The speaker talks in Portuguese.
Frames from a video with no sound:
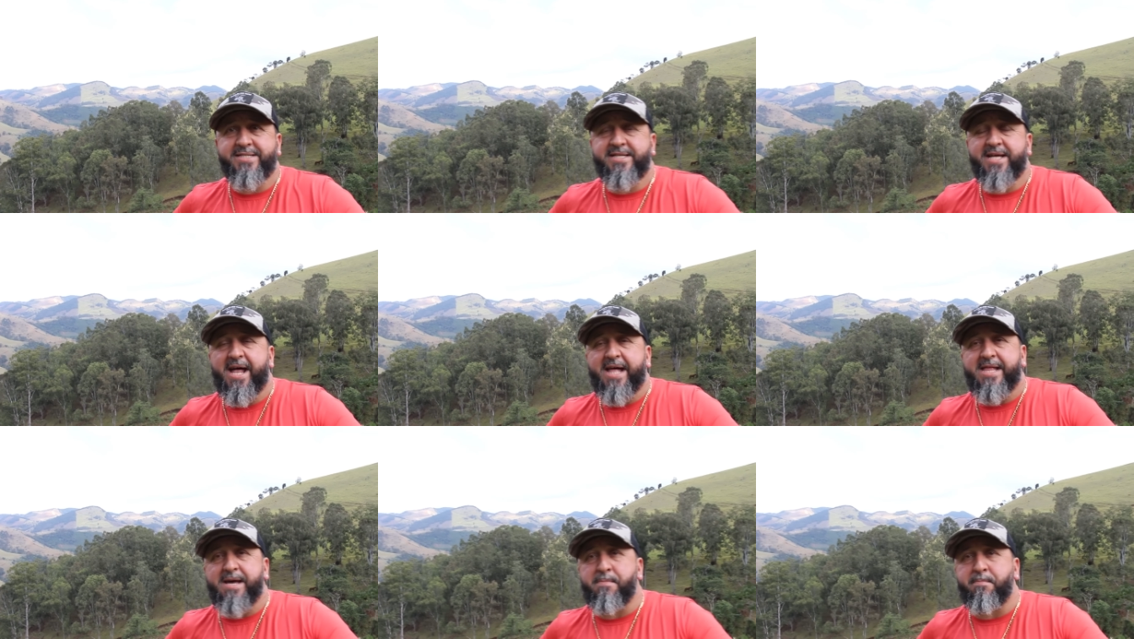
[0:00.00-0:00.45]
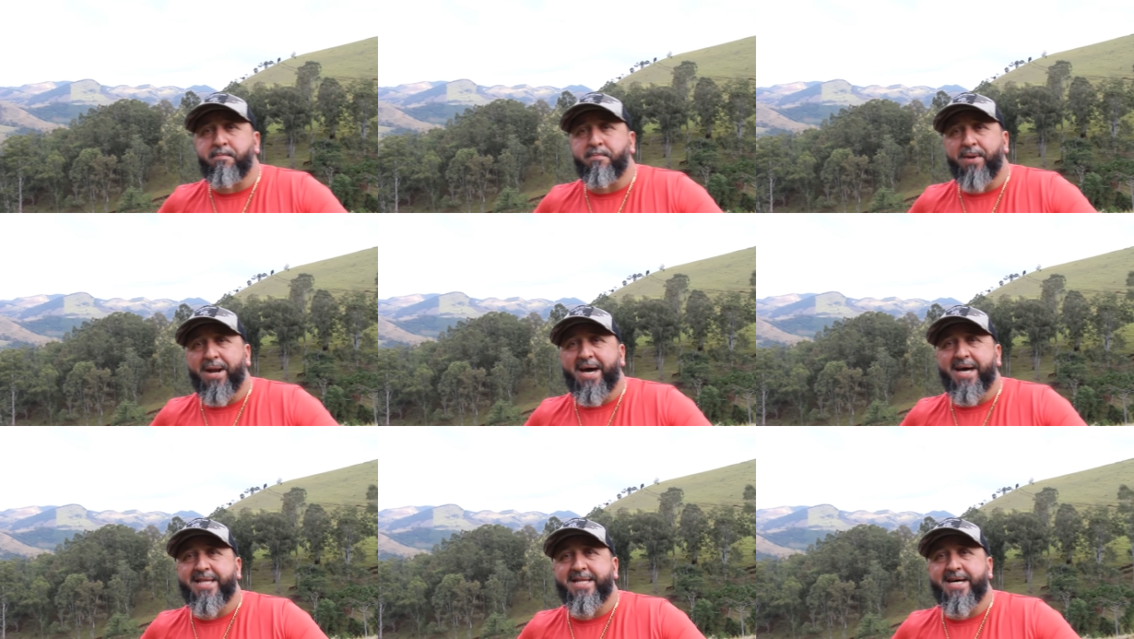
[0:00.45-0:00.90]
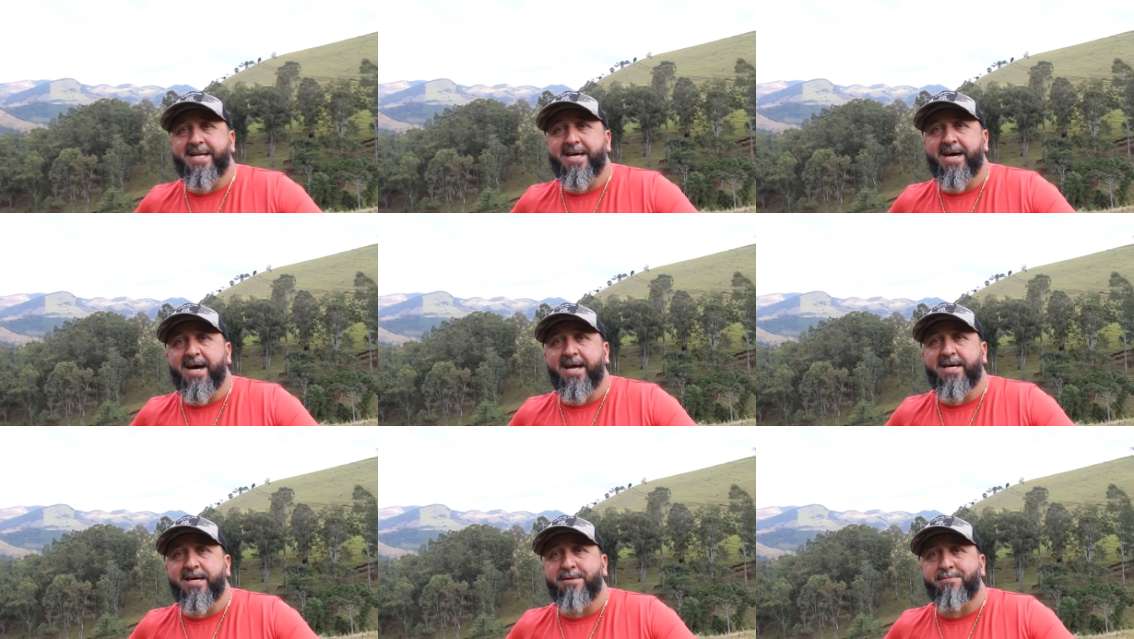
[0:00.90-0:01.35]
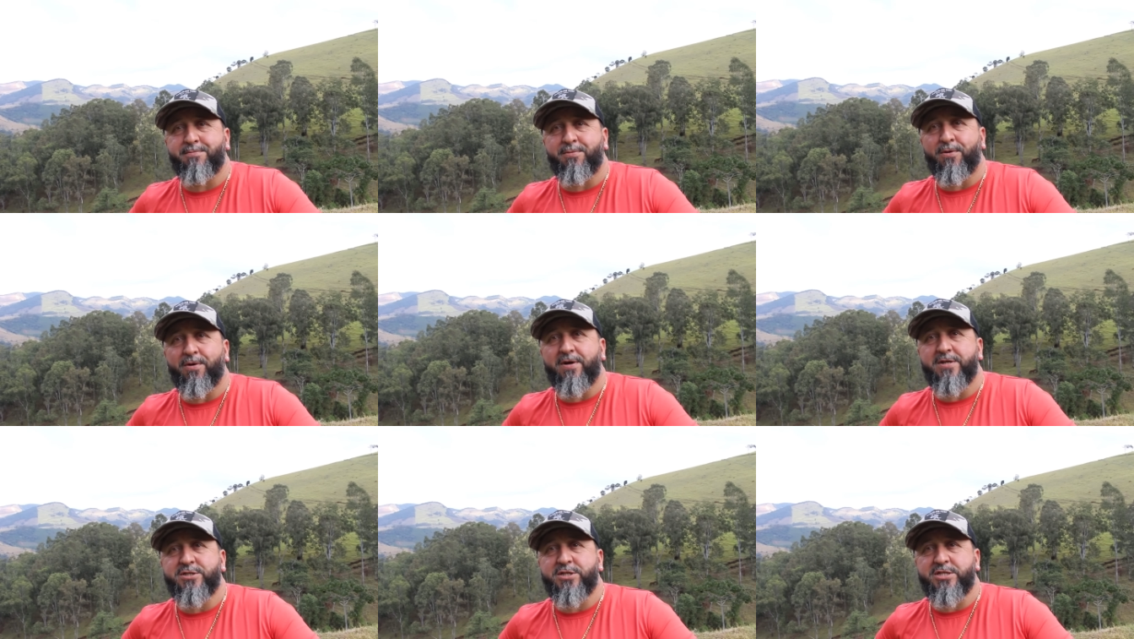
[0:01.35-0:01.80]
estrada plana, né, Ari?
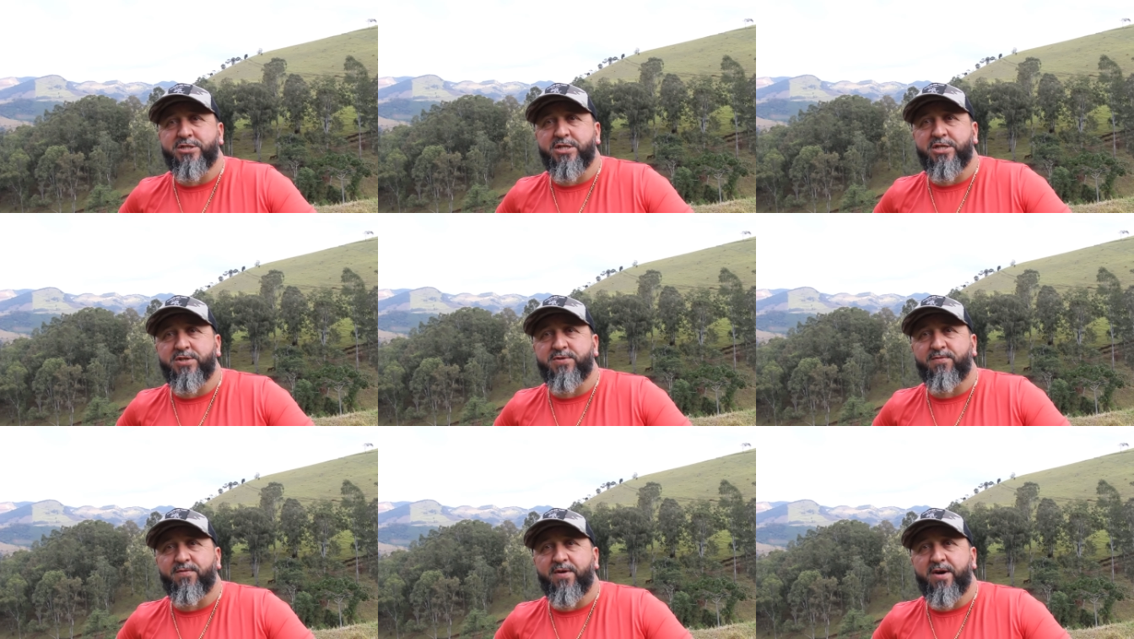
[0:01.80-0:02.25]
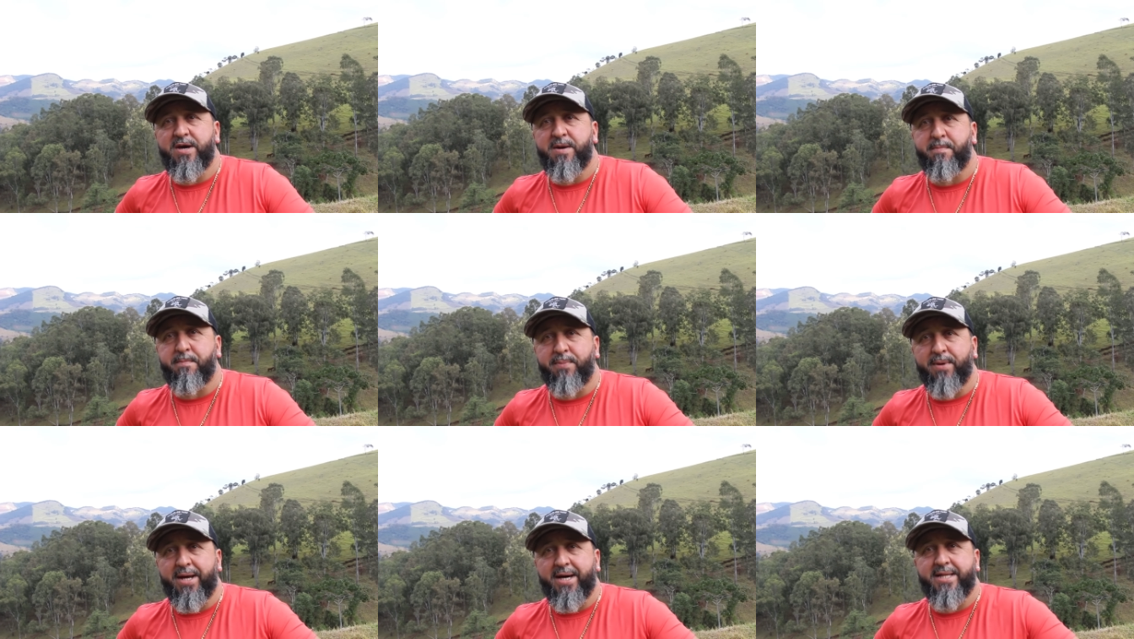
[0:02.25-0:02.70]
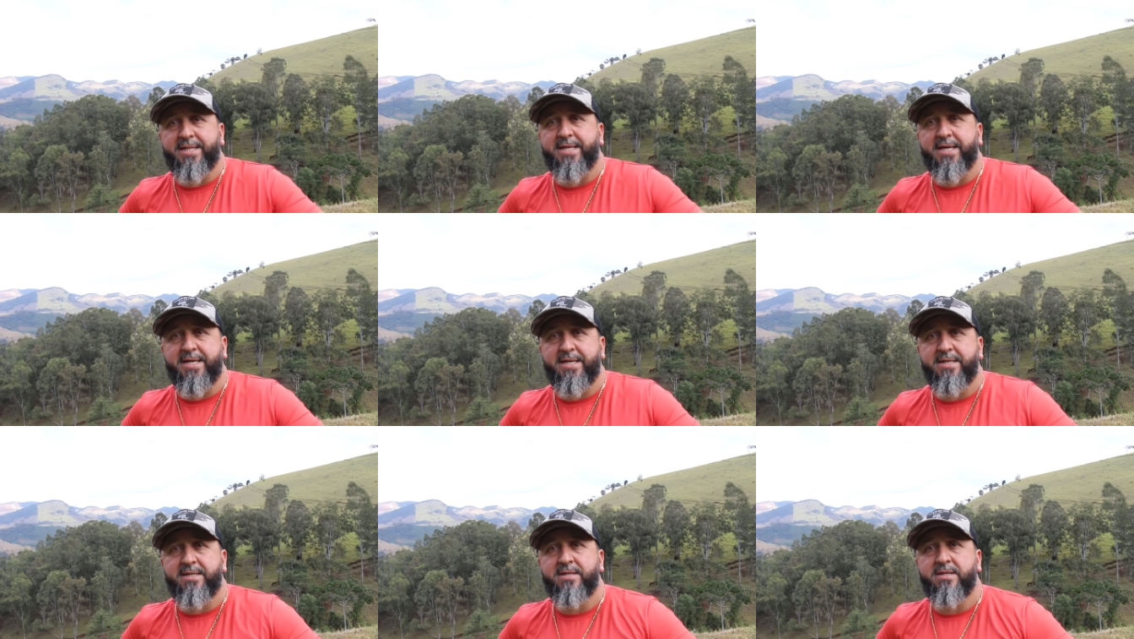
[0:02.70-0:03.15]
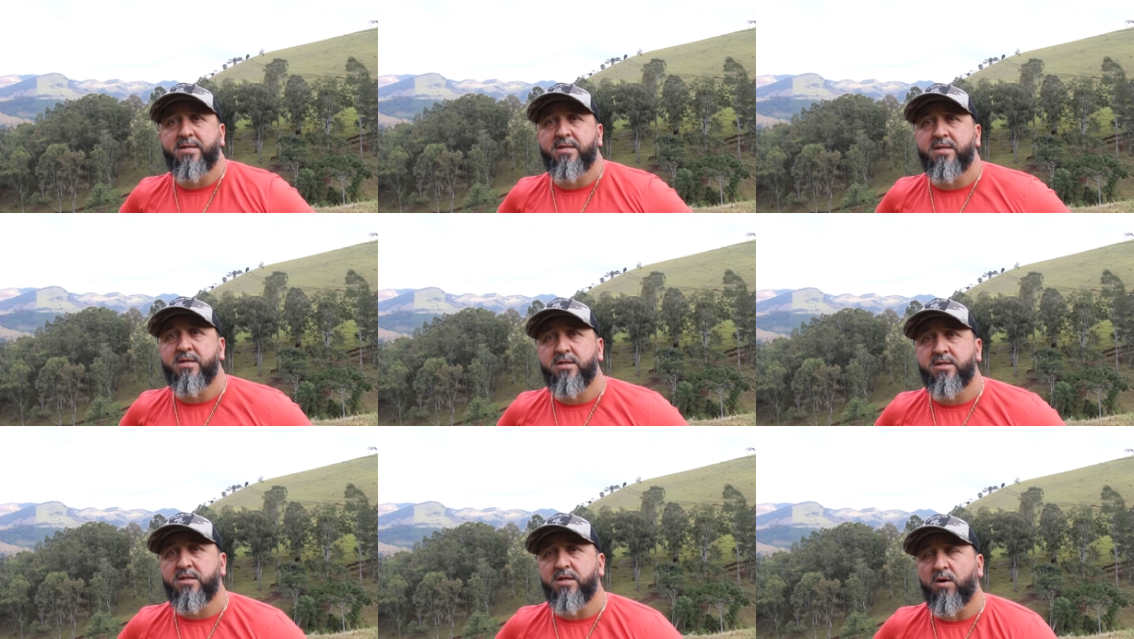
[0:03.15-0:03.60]
Por Sim. onde a gente veio é plana.
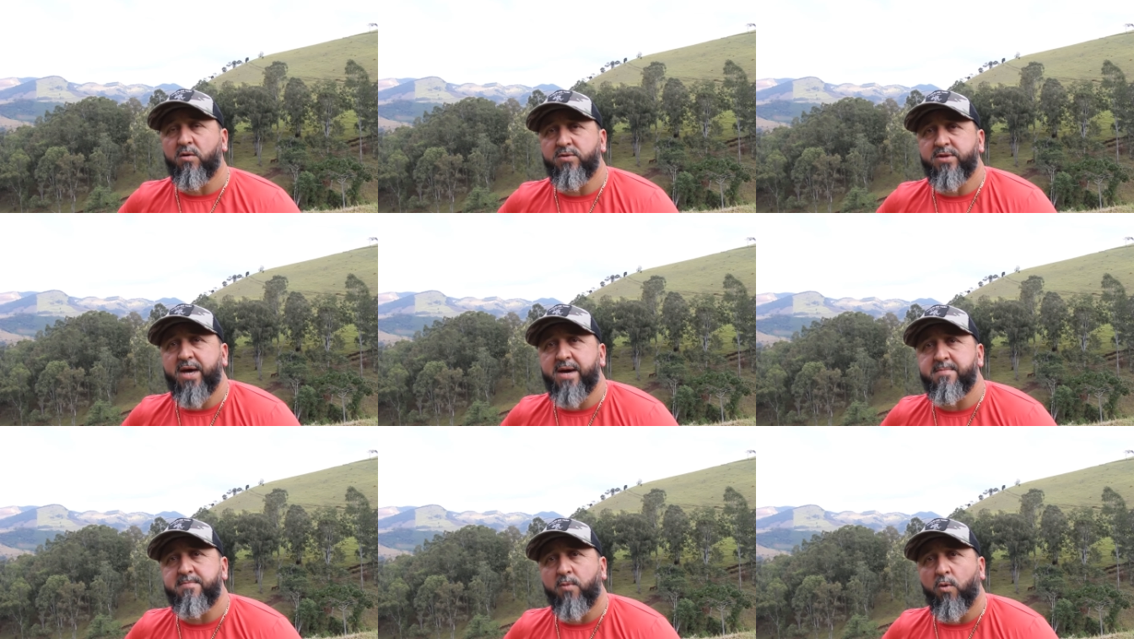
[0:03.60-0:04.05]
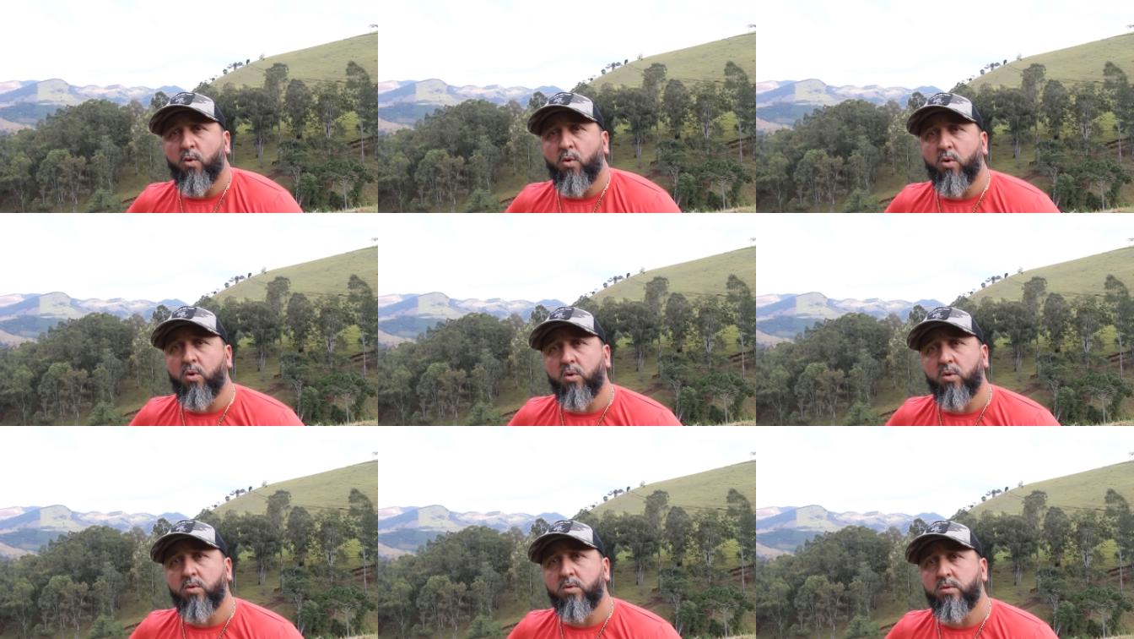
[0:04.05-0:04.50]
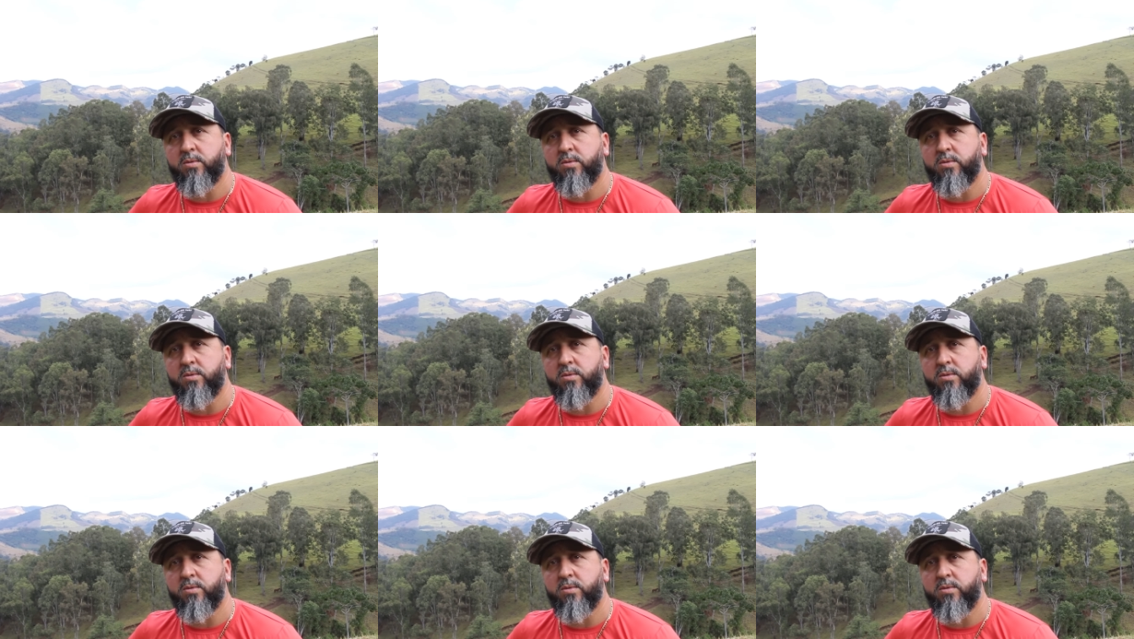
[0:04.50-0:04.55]
Não tem morro.